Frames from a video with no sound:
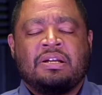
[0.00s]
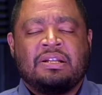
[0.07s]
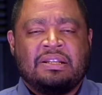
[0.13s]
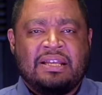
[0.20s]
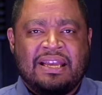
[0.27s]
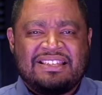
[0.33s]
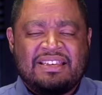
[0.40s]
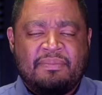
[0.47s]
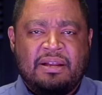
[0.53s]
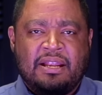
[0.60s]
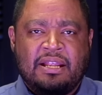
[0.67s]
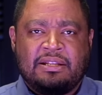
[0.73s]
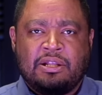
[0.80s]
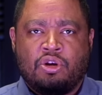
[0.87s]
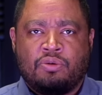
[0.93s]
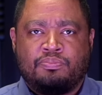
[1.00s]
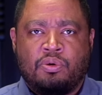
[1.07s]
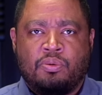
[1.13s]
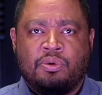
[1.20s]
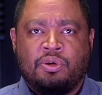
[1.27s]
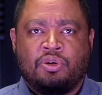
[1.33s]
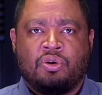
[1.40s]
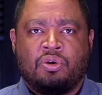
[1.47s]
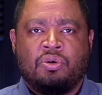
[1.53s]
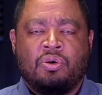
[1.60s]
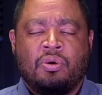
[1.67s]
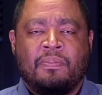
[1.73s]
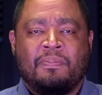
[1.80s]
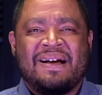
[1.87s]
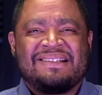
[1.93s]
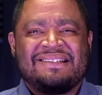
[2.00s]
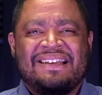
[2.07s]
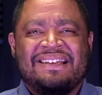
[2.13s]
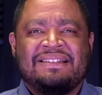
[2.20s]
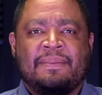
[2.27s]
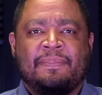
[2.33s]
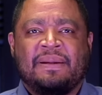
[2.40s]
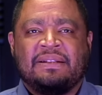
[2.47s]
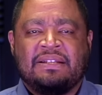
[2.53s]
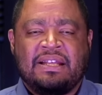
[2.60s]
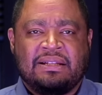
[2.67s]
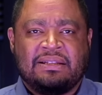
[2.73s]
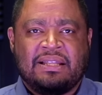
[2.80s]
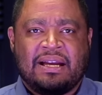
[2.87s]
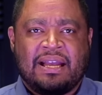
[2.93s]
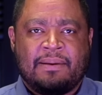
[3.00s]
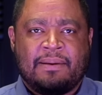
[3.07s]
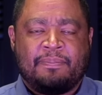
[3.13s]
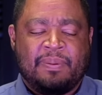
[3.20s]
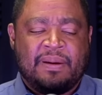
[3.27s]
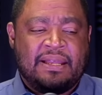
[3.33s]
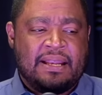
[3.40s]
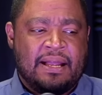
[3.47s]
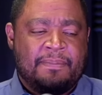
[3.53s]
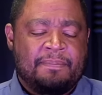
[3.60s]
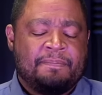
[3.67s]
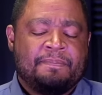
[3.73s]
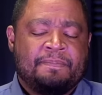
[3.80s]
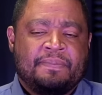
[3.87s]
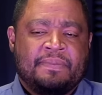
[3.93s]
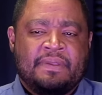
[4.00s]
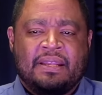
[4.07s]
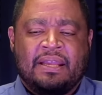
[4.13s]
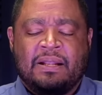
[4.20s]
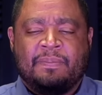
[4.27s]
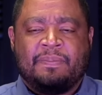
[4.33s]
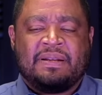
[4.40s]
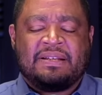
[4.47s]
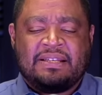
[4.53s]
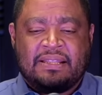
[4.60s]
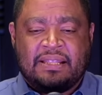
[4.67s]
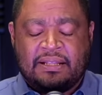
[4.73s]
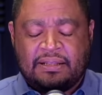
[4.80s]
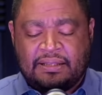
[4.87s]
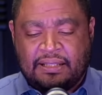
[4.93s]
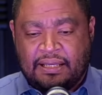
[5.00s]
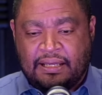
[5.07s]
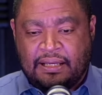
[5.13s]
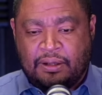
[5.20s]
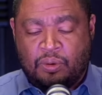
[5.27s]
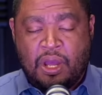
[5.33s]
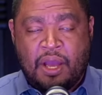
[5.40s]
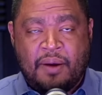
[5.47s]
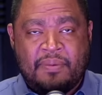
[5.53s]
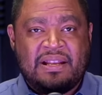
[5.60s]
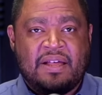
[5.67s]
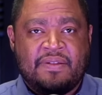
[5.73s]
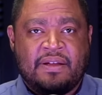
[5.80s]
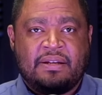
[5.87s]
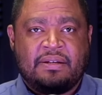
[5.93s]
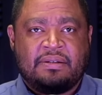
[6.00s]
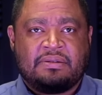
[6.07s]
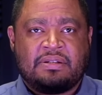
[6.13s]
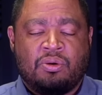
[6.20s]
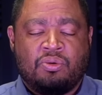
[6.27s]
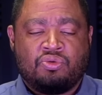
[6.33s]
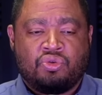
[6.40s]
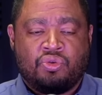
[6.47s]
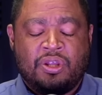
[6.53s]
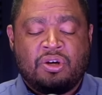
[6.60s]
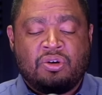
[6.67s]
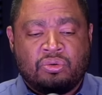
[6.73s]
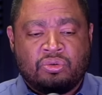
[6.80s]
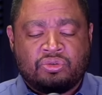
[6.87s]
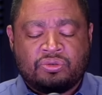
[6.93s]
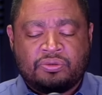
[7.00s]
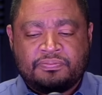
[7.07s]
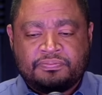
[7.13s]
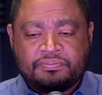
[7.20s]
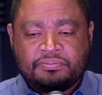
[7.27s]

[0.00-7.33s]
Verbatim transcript: de ese Ministerio Público más independiente a que aspira el presidente Luis Abinader, según su discurso,